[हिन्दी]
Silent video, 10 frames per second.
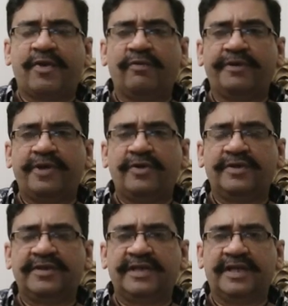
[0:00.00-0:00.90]
को
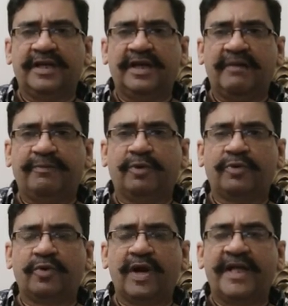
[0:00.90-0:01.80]
वीडियोस
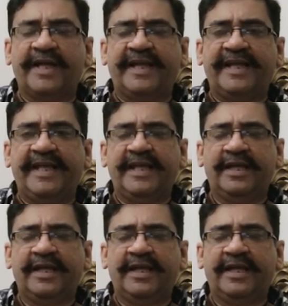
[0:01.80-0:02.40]
अपलोड हुआ करेंगी